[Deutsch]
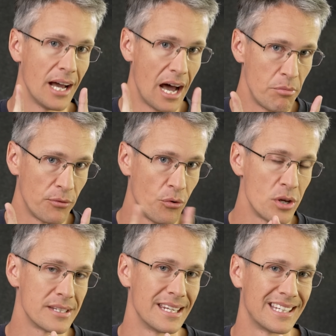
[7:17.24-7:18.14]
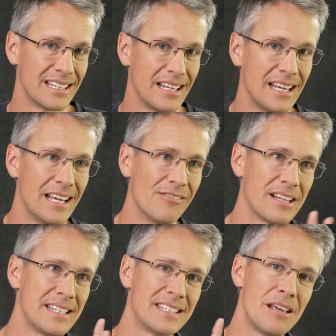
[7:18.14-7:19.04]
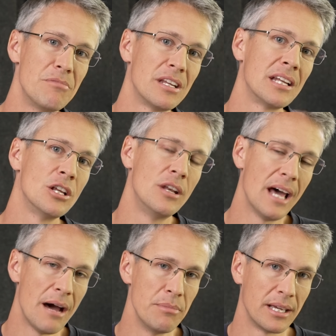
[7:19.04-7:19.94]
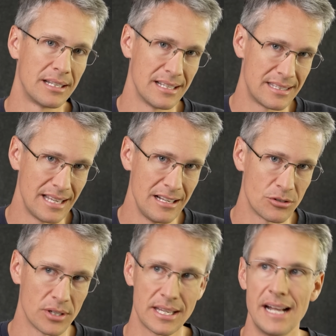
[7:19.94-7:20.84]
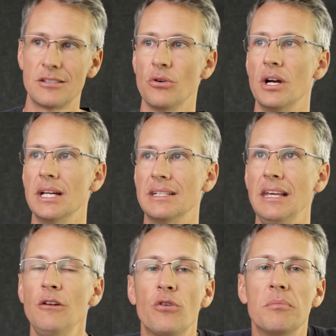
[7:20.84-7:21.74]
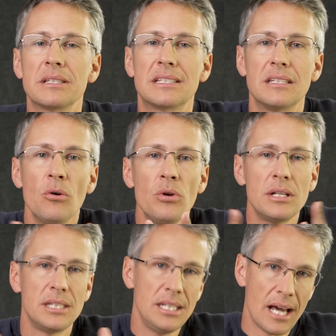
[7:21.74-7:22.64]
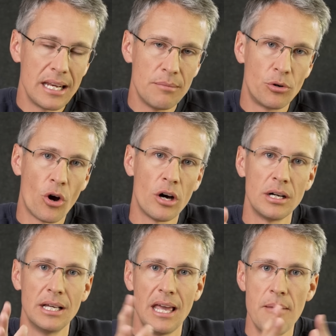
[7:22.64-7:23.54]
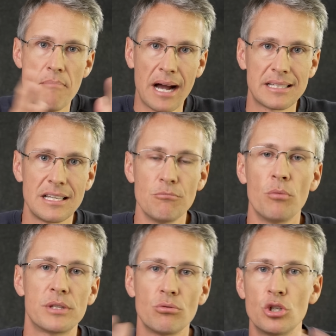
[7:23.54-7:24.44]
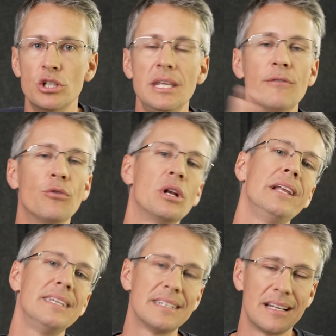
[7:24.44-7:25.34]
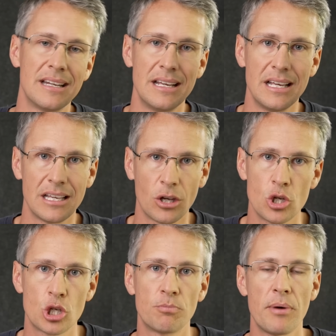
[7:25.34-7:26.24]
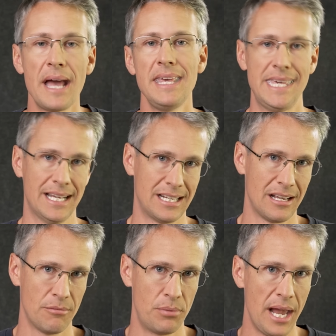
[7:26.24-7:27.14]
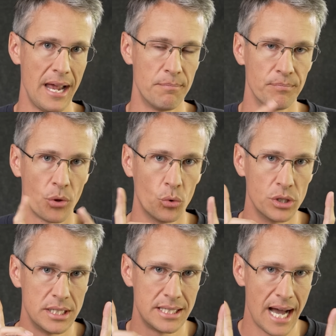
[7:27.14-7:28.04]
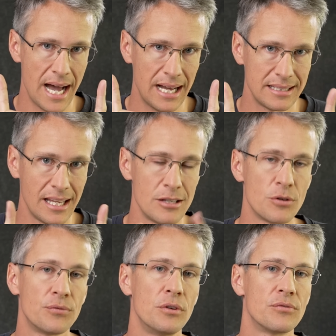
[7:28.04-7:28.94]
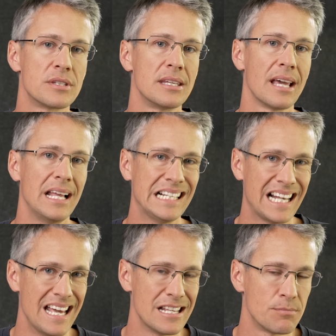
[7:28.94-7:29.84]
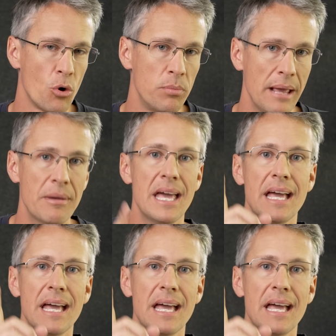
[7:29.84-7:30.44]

Aber Vorsicht, was ist denn mit der Dynamik des Sensors? Also die Informationen, die in einem RAW im Maximum zwischen Tiefen und Lichtern gespeichert bleiben. Und da hat ISO 50 ein kleines Problem.